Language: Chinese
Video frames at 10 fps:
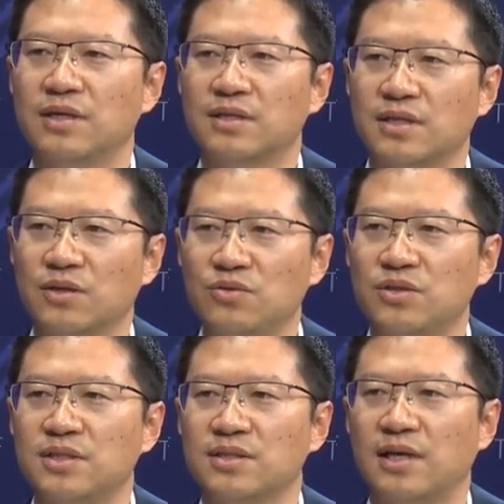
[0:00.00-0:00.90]
这个预
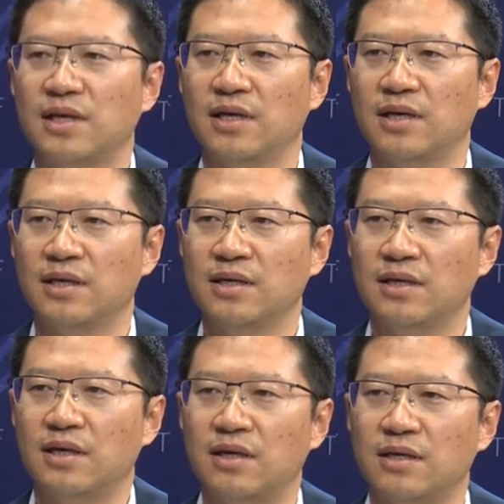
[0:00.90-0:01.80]
计在
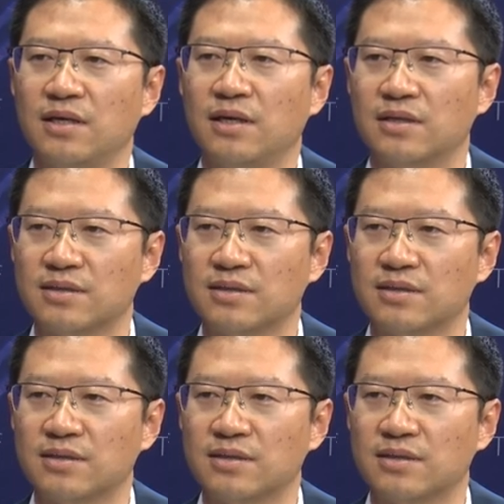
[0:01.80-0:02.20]
二零二